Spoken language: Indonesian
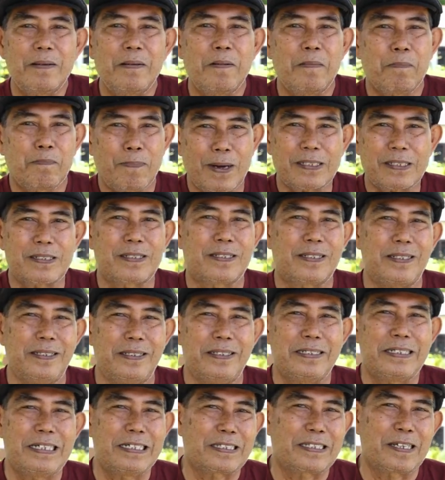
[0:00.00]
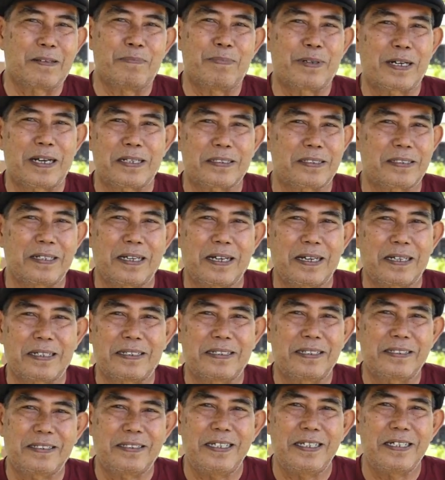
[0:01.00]
pasti kita merasa
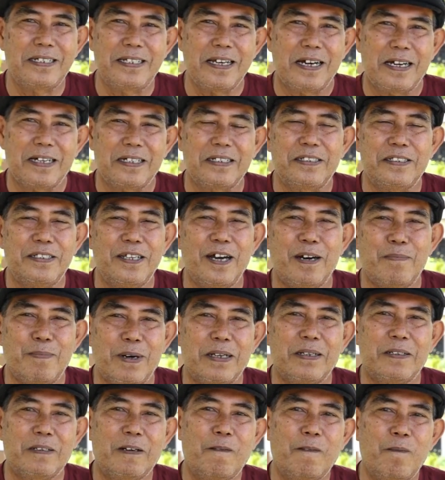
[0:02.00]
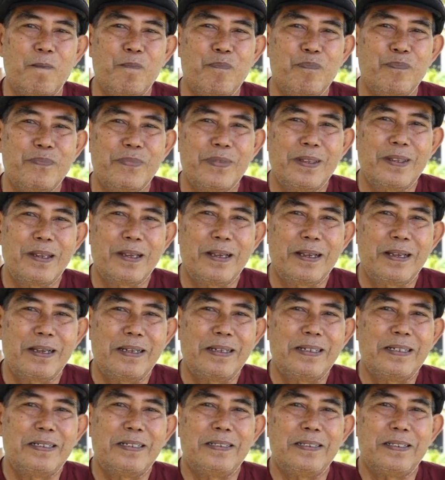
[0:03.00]
tidak nyaman.
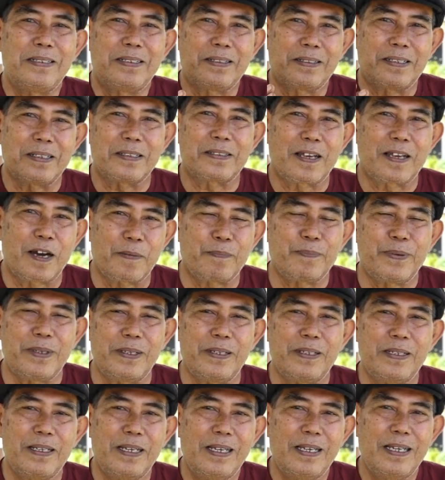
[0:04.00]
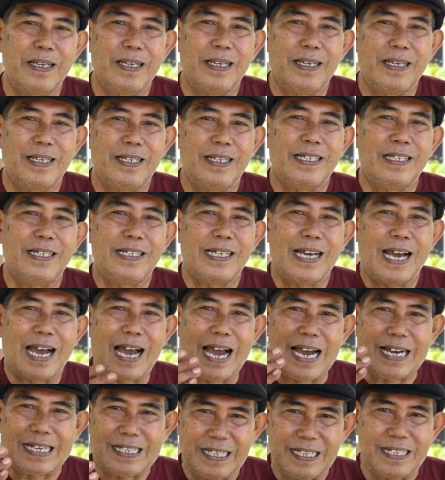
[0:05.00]
Tetapi
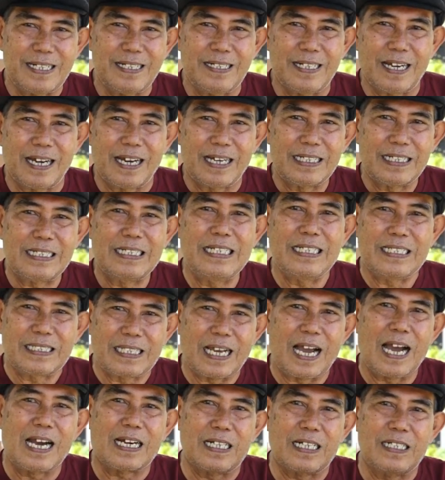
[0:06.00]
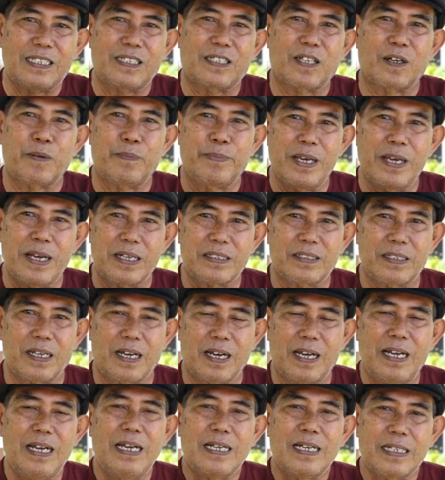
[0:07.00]
akhirnya kita akan
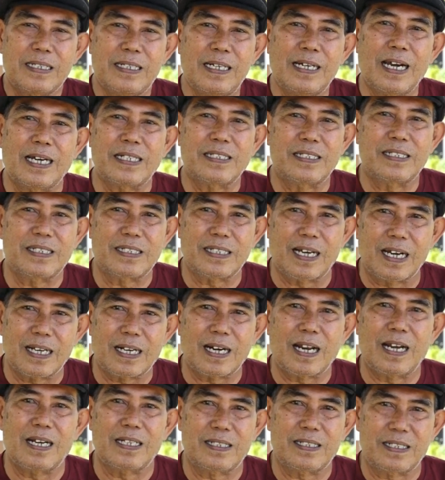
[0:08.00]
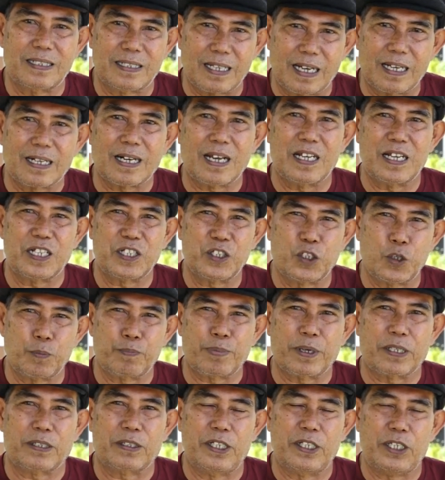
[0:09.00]
terbiasa dengan cara-cara
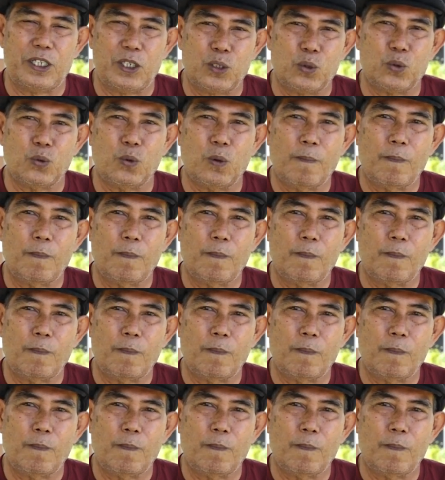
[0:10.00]
seperti itu.